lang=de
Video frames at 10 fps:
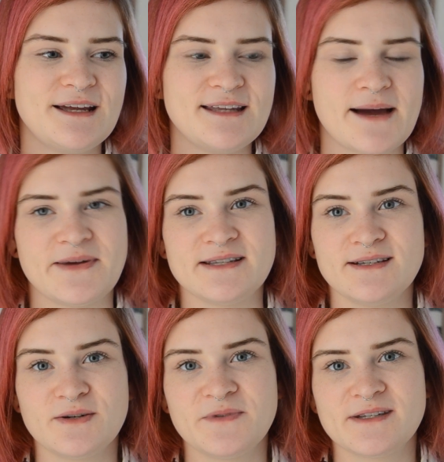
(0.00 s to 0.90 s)
Ja, mal
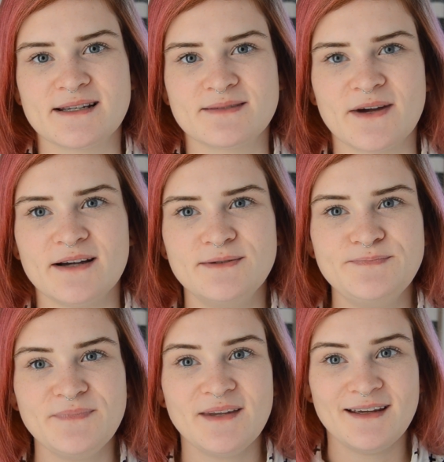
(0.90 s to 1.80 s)
sehen, ob ich das mache.
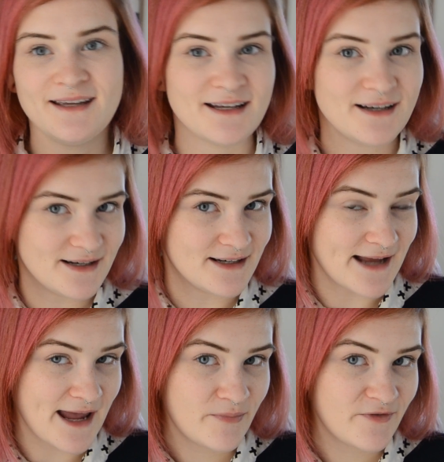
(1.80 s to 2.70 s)
Hinten in
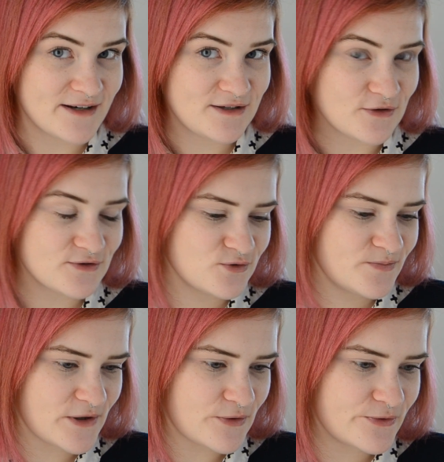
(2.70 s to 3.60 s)
Nelb fand ich auch
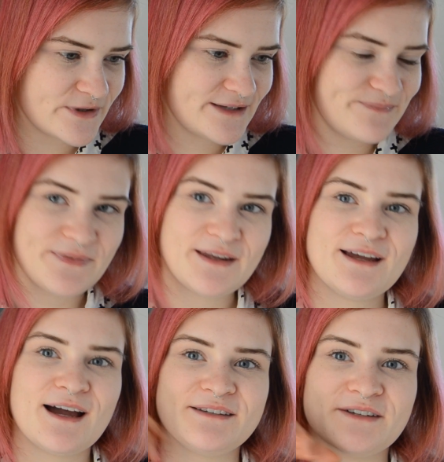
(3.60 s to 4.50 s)
super cool.
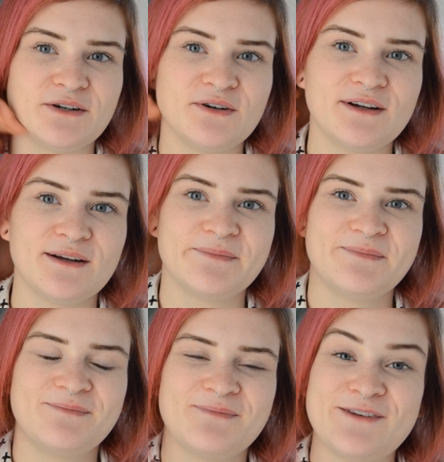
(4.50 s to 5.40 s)
Hatte auch
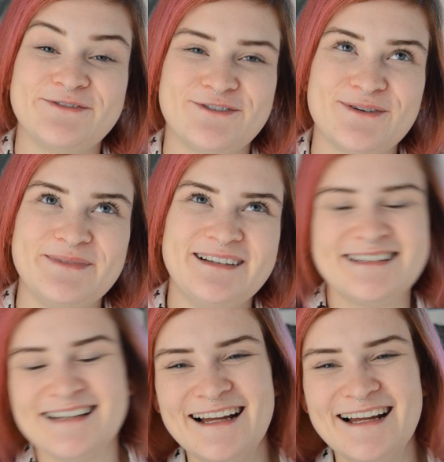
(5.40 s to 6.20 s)
ähm, mein Vorbild.